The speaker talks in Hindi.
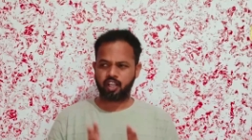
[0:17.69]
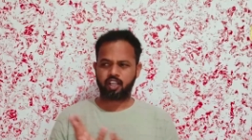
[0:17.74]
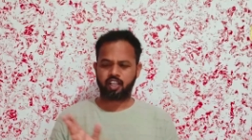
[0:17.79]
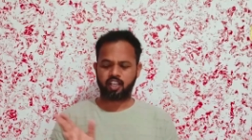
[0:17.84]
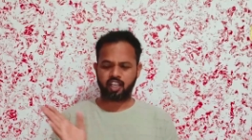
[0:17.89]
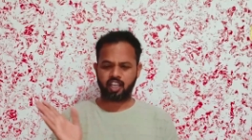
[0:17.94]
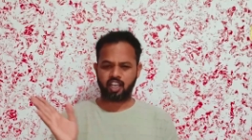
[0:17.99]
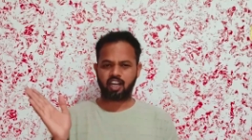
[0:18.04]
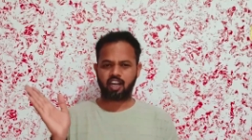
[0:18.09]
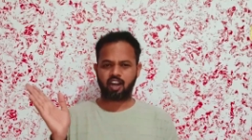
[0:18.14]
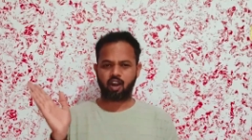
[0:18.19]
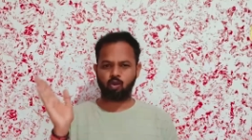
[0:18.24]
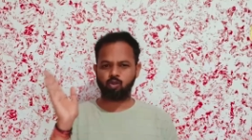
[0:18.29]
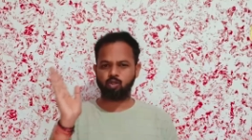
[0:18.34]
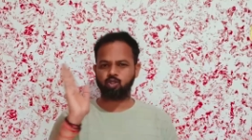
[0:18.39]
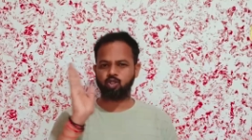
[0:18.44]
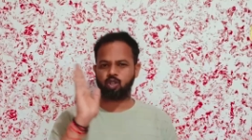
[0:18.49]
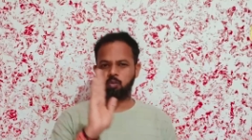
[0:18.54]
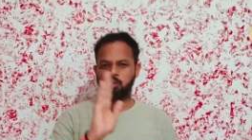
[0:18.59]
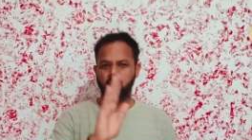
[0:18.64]
के राहुल
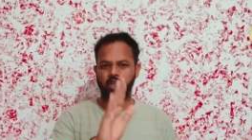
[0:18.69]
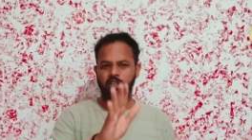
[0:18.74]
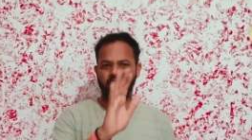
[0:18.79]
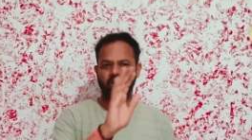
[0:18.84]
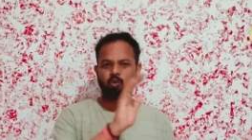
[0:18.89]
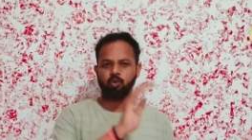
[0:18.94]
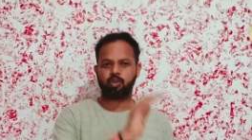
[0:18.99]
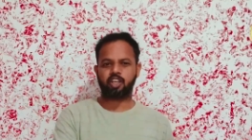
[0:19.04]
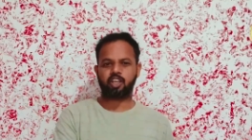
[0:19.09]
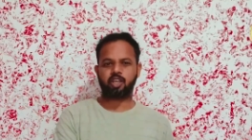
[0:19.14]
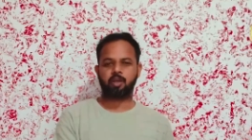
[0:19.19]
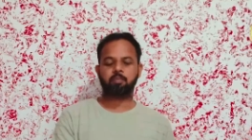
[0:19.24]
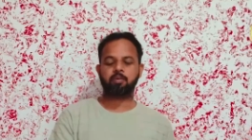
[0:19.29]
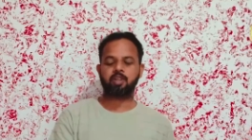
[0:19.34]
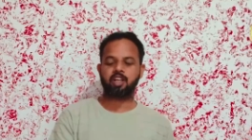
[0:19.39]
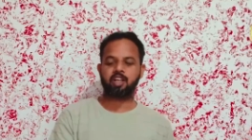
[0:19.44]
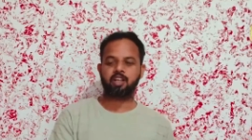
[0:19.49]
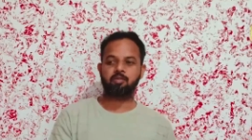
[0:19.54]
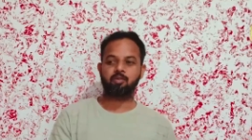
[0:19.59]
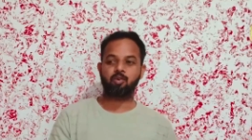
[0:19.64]
जो अब लखनऊ के
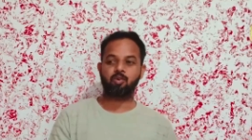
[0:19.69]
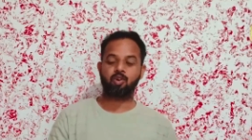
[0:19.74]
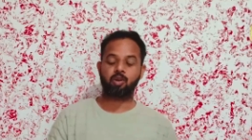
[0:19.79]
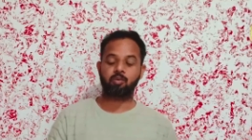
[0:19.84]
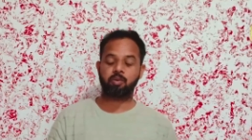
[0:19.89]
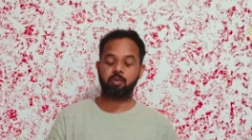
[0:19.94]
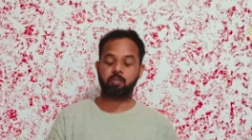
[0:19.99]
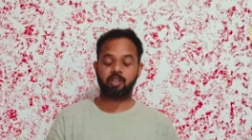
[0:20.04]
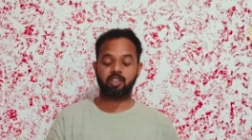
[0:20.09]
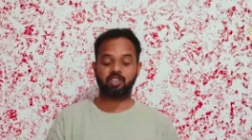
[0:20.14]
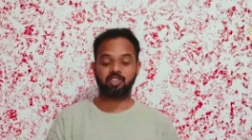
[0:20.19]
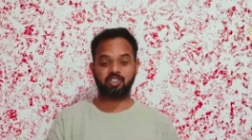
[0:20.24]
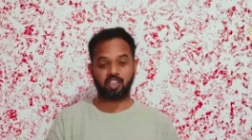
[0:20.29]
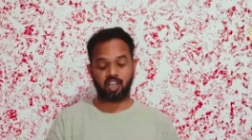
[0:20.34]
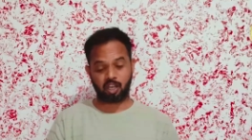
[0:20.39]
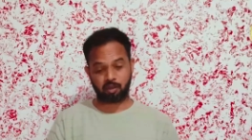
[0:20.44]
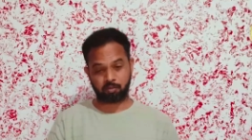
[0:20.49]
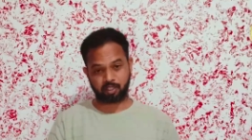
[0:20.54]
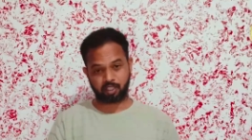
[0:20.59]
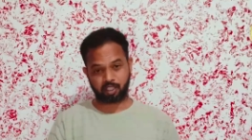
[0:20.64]
कैप्टन है वो कभी
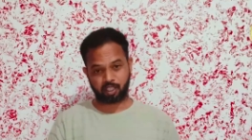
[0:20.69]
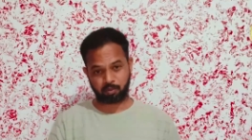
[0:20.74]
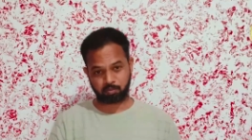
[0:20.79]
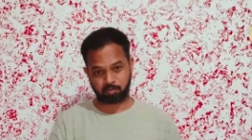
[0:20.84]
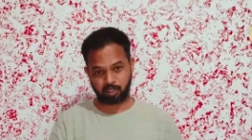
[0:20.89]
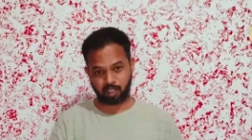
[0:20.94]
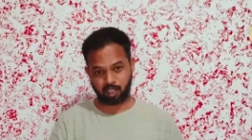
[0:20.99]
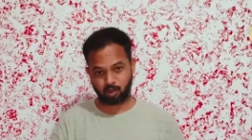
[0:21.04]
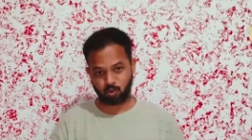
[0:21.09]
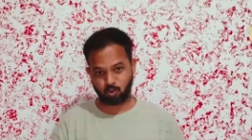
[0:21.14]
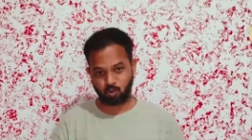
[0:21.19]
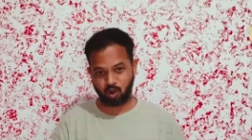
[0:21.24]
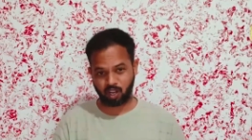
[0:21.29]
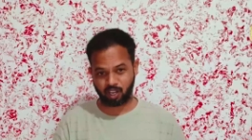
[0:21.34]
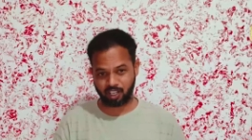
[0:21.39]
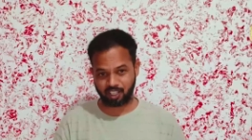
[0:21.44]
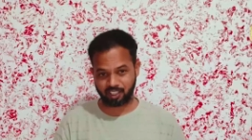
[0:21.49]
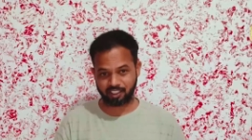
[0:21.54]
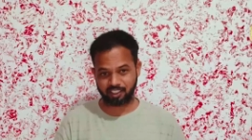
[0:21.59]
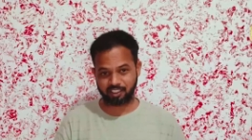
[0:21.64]
पंजाब के कप्तान हुआ
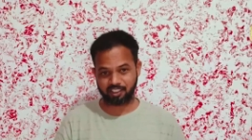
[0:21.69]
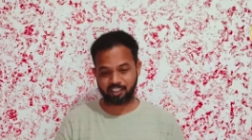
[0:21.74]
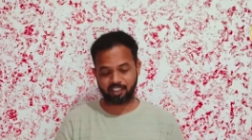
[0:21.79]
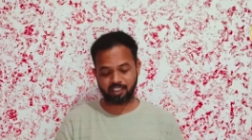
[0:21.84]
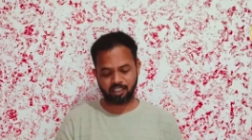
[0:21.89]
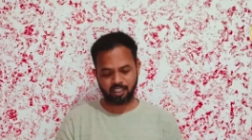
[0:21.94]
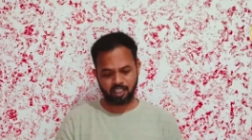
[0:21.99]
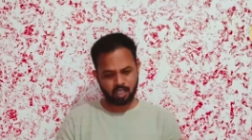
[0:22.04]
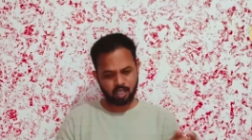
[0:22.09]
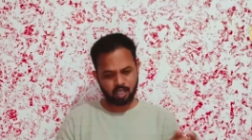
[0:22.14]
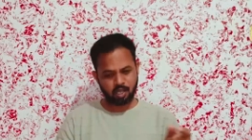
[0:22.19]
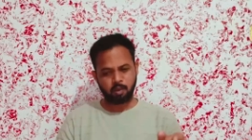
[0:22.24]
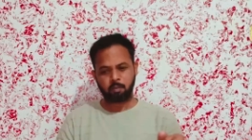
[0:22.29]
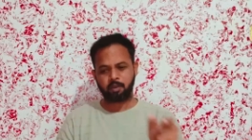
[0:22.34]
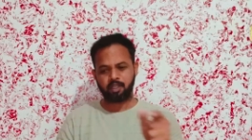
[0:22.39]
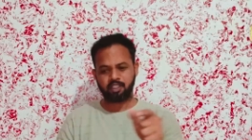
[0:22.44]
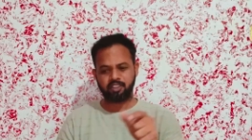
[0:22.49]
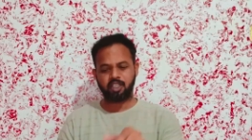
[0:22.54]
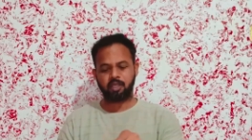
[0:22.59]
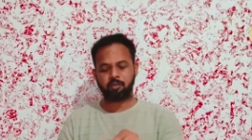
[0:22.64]
करते थे
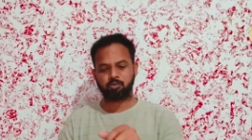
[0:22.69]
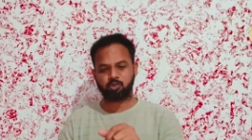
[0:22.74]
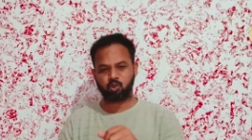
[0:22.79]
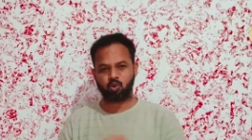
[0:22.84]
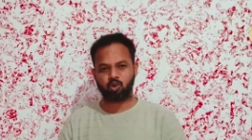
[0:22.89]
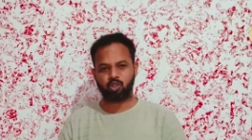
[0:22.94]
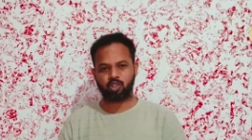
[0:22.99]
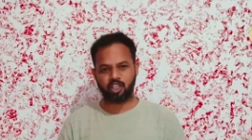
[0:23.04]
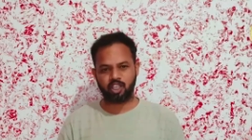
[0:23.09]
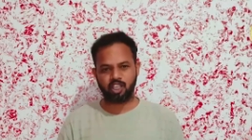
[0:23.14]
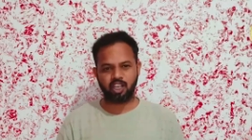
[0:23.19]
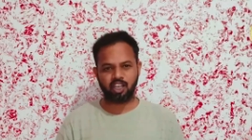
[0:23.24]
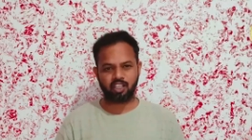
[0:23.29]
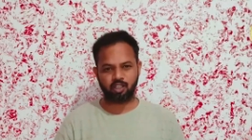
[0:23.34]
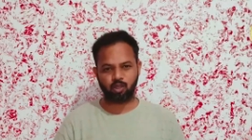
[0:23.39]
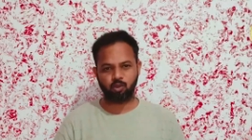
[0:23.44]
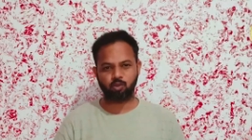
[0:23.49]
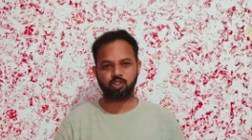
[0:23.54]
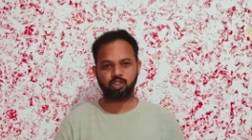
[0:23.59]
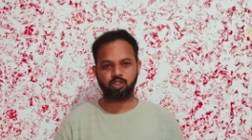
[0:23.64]
पंजाब छोड़ के ही
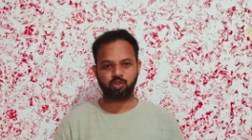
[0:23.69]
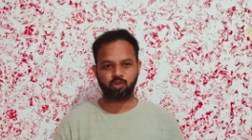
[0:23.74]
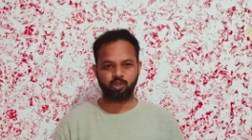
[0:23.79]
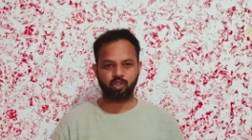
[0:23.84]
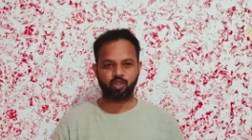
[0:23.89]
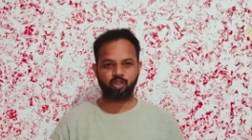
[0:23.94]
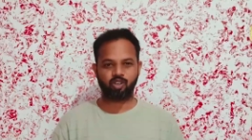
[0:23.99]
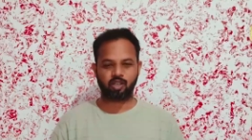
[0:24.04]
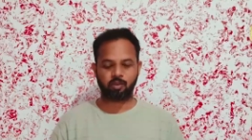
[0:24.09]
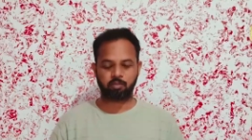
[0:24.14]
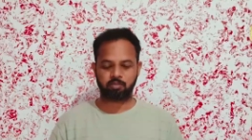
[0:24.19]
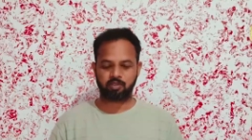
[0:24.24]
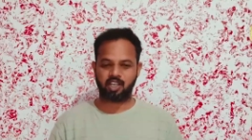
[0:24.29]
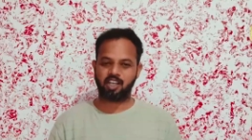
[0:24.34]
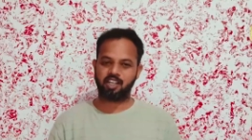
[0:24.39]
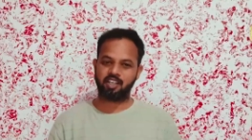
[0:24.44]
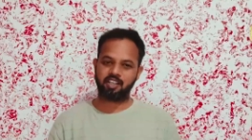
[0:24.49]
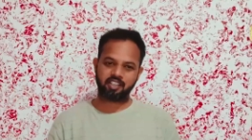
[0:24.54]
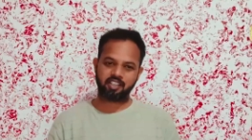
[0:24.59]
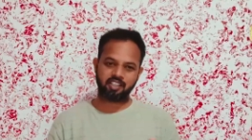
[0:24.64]
लखनऊ से जुड़े और
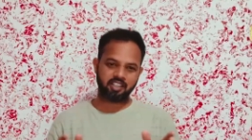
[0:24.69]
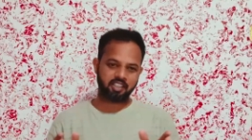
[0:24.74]
कप्तान